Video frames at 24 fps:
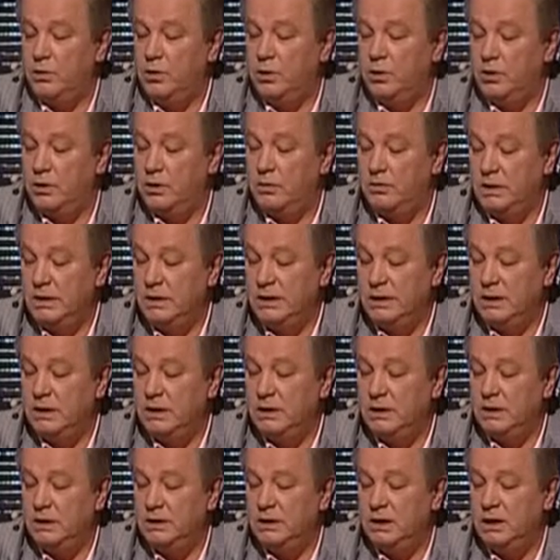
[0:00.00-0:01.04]

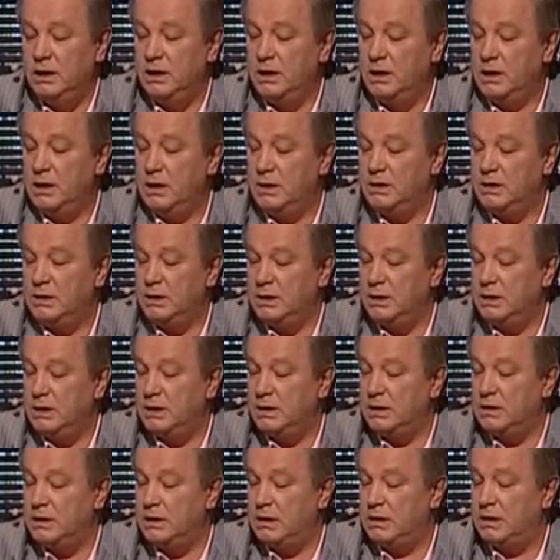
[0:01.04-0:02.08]
аннулировать и деньги
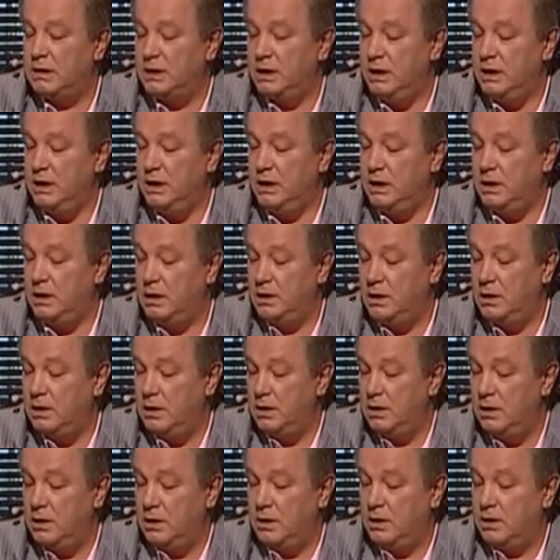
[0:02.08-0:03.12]
раздать на троих,
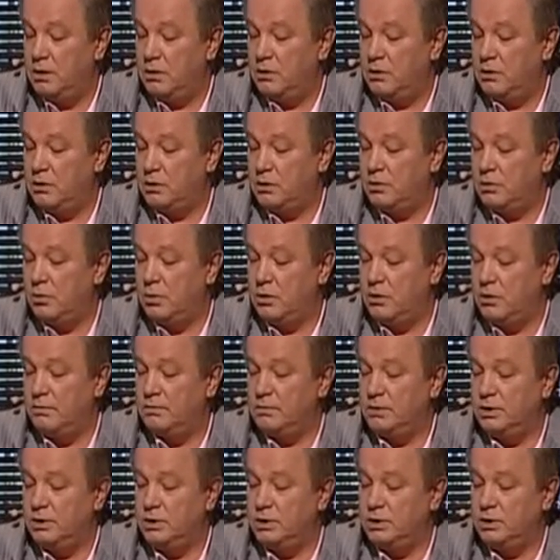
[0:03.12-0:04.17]
кто
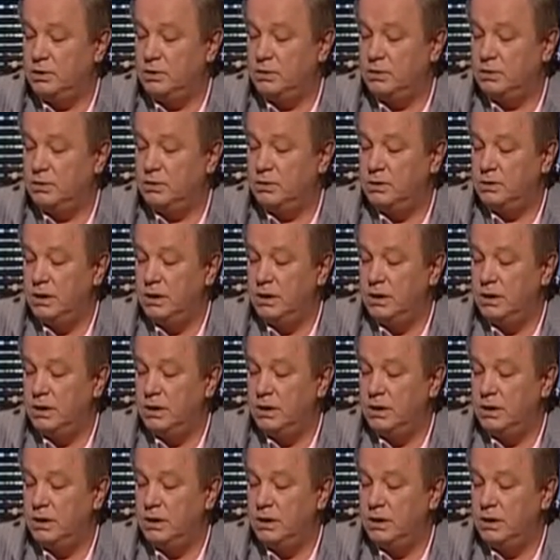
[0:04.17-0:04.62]
сколько вложил